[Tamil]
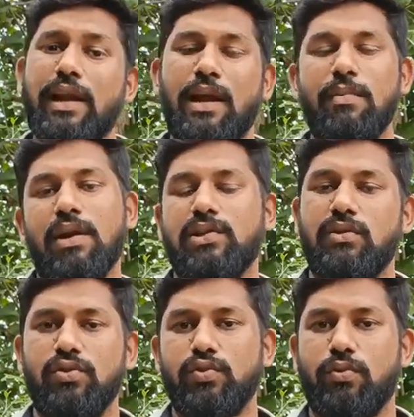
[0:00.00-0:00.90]
நிறைய
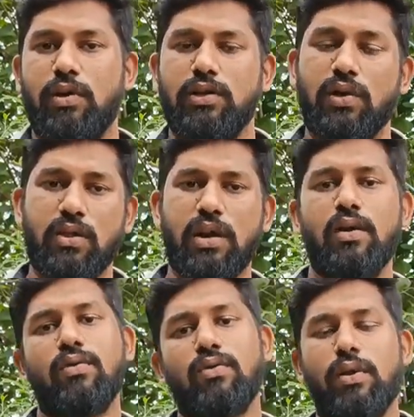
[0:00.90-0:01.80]
கெமிக்கல்ஸ் யூஸ் பண்ணுவாங்க ஸோ
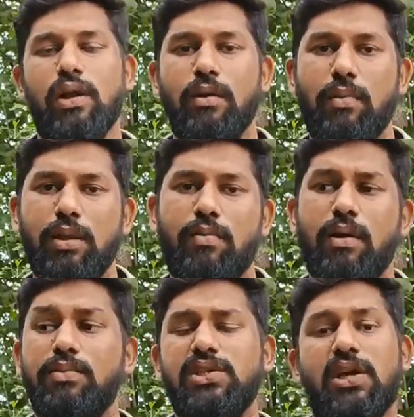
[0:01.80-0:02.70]
அதனால் கூட கோழிகள்
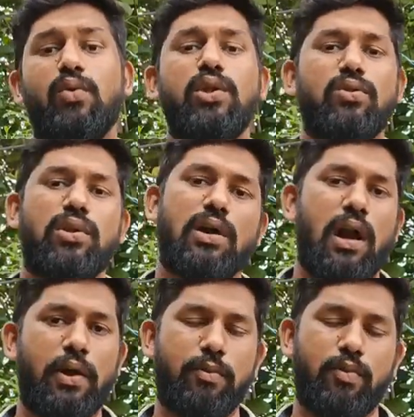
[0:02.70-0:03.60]
பாதிப்படலாம் ஈஸியாக நோய் தொற்றுக்கு
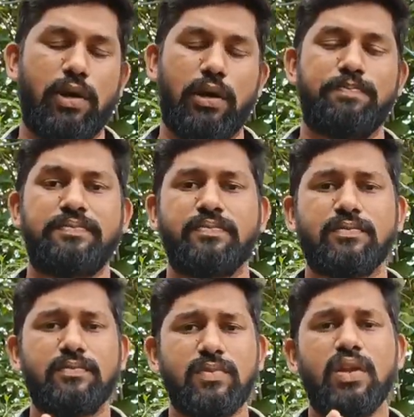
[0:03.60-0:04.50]
ஆளாயிடும் கோழிகள்
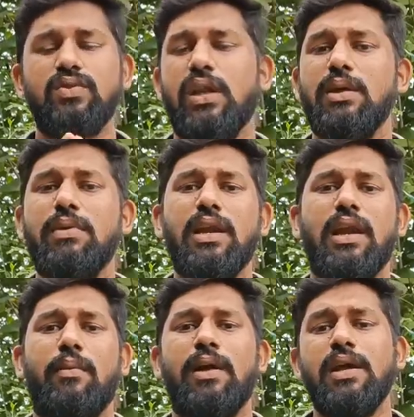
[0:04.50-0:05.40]
ஸோ அந்த மாதிரி
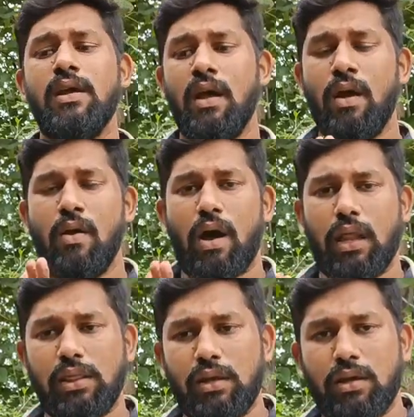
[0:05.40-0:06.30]
இல்லாமல்
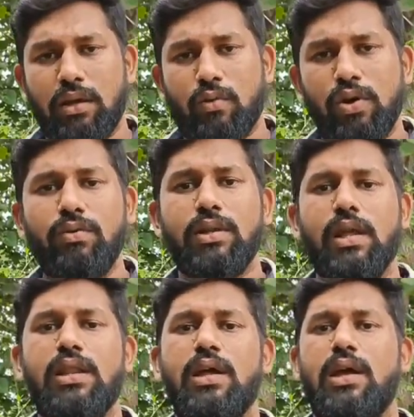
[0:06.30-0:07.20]
அந்த கொண்டு
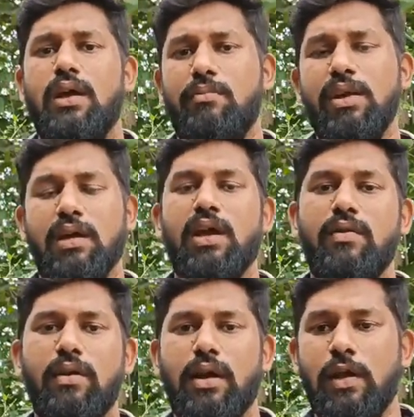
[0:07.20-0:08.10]
வந்த அந்த மீன்
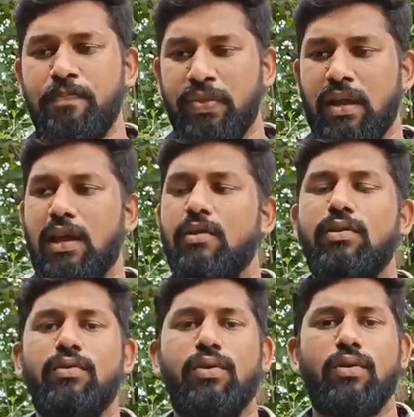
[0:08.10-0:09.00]
கழிவுகளை
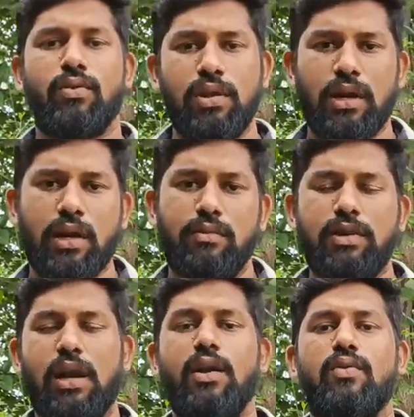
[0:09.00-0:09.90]
நீங்கள் வந்து ஒரு கொதிகலனில்
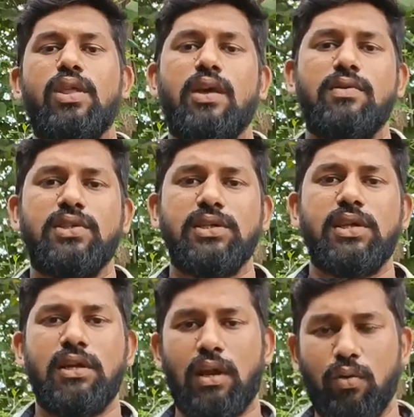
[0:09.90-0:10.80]
வந்து நல்லா கொதிக்க வச்சு
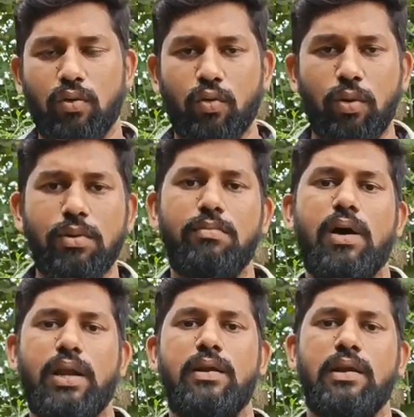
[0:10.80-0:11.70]
நல்லா ஒரு
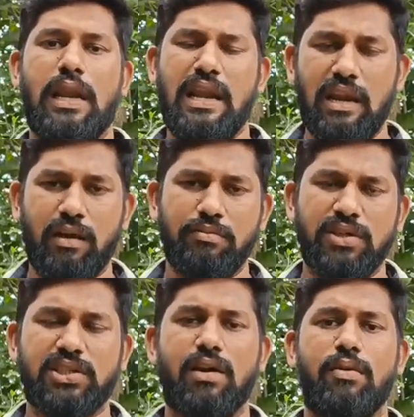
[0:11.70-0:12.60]
குழுமம் மாதிரி நல்லா
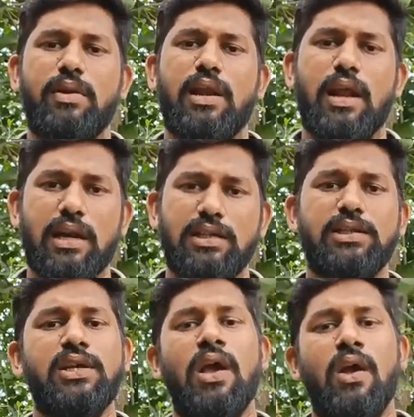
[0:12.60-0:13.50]
மிக்ஸ் ஆகிற மாதிரி நல்லா
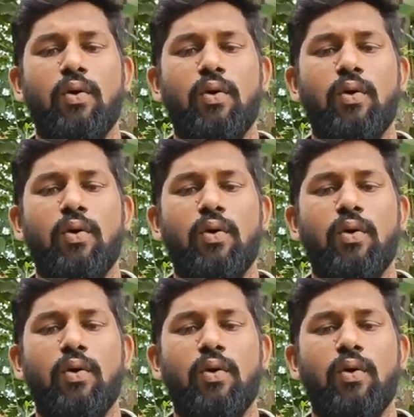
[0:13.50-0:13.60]
அரைச்சி